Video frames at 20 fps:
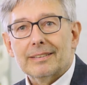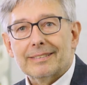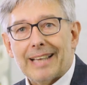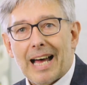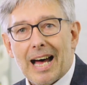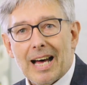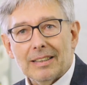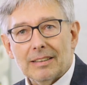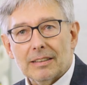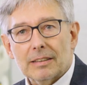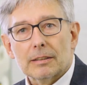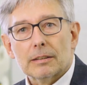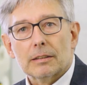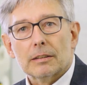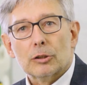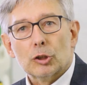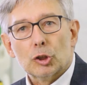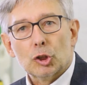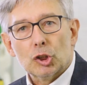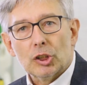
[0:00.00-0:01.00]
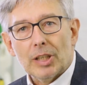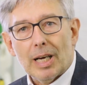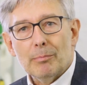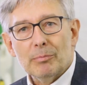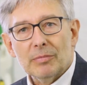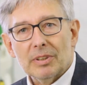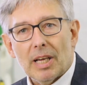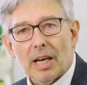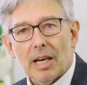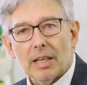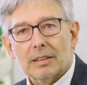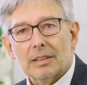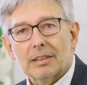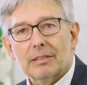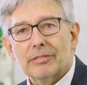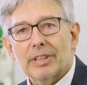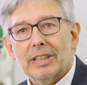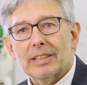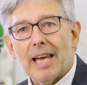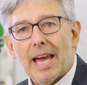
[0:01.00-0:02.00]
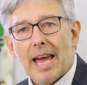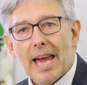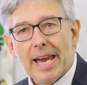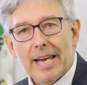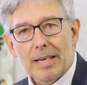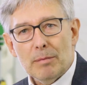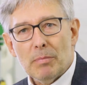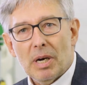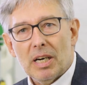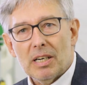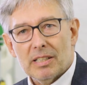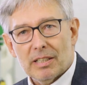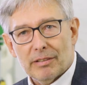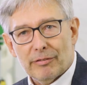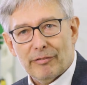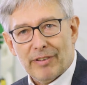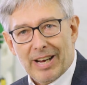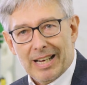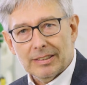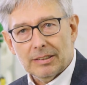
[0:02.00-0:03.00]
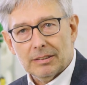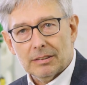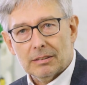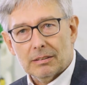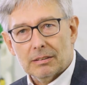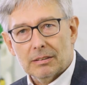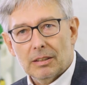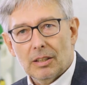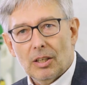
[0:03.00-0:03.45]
Daten, Stammdaten werden einmal erfasst